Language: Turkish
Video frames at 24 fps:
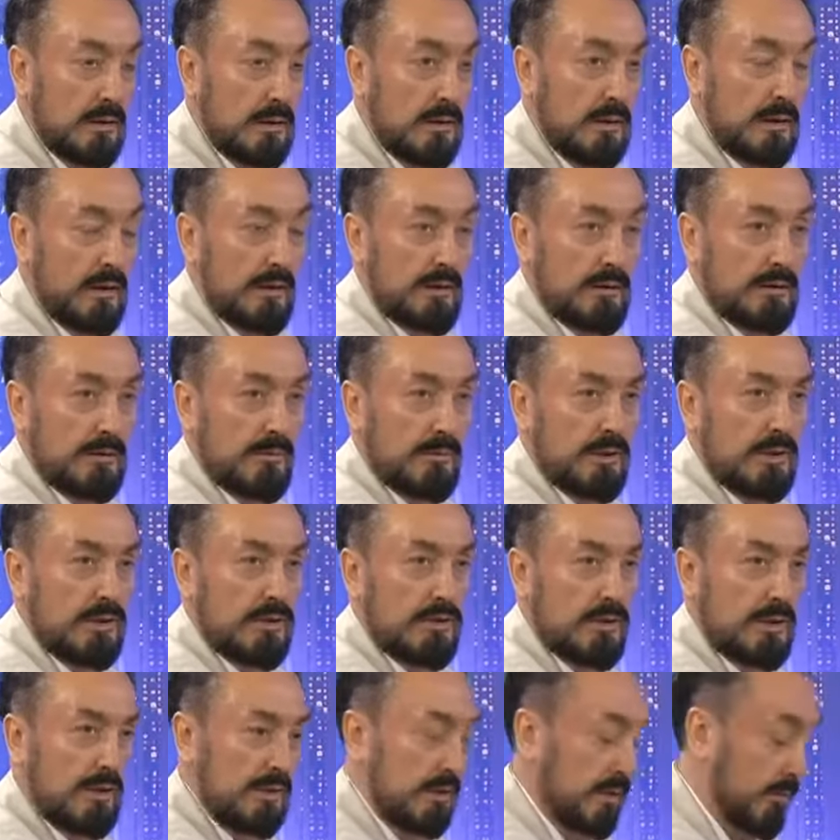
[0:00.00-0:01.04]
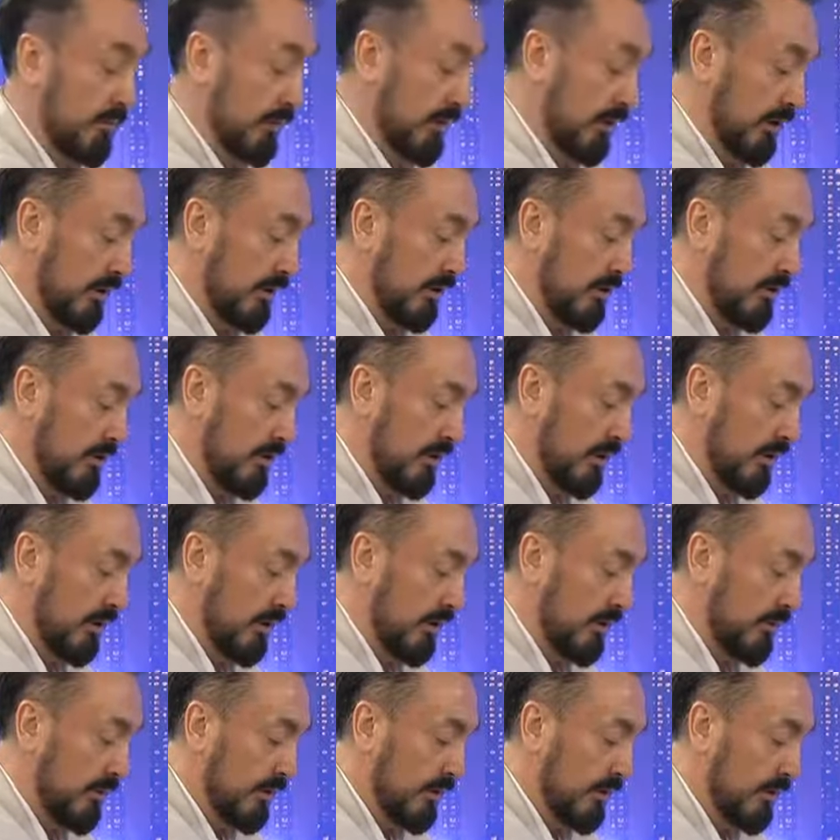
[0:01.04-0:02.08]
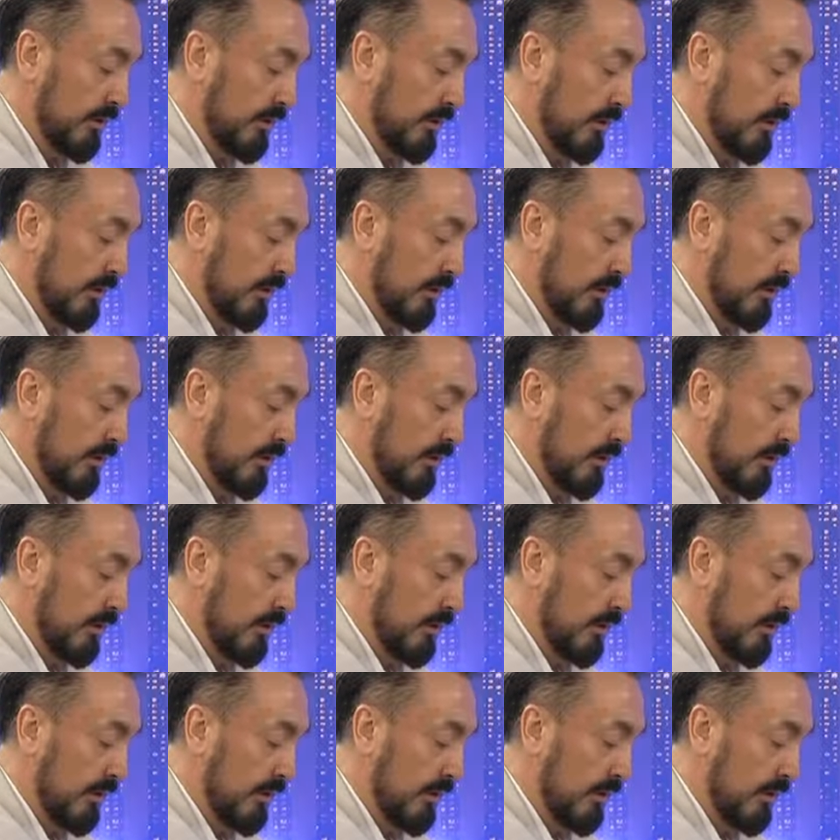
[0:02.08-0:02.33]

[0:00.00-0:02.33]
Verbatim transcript: Ayetin birinci anlamı. İkinci anlamı